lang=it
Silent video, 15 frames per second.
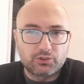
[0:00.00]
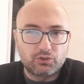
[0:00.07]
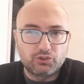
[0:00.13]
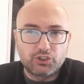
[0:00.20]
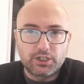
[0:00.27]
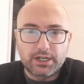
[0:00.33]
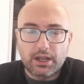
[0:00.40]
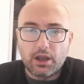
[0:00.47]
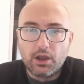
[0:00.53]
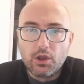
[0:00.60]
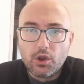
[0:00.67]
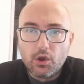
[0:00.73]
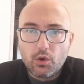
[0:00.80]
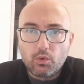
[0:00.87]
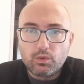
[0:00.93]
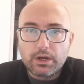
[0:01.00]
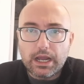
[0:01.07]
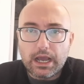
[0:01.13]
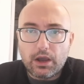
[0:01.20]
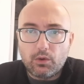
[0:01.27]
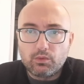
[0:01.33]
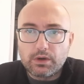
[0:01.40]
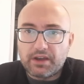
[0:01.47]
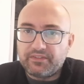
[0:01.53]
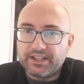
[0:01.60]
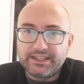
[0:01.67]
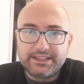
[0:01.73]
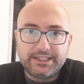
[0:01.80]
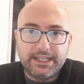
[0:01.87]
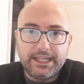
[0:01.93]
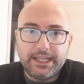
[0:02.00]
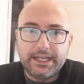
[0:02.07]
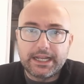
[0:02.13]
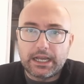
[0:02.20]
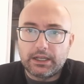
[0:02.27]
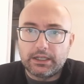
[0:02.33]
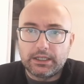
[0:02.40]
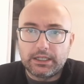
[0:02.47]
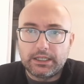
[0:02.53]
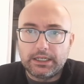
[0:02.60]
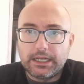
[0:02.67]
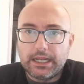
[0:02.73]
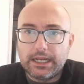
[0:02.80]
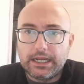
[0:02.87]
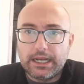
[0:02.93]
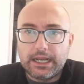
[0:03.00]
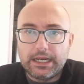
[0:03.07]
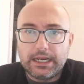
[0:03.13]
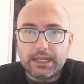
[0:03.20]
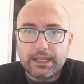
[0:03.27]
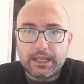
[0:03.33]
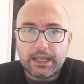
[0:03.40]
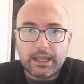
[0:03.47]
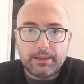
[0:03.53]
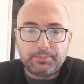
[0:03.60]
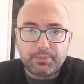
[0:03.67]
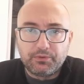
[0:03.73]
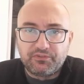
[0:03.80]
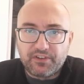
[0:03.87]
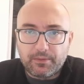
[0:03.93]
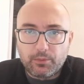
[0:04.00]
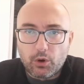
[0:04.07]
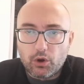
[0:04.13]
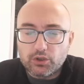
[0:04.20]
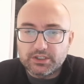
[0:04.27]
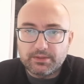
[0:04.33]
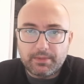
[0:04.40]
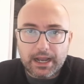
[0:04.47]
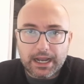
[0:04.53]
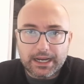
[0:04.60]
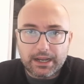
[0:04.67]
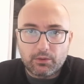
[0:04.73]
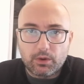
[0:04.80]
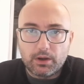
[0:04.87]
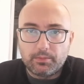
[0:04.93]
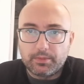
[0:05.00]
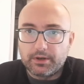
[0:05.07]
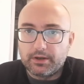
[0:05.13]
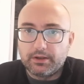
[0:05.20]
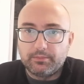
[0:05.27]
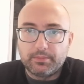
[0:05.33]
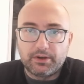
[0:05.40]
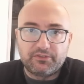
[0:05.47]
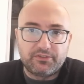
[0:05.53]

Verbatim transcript: sono circa una, una ventina eh, le, le, le, più famose, ma anche quelle meno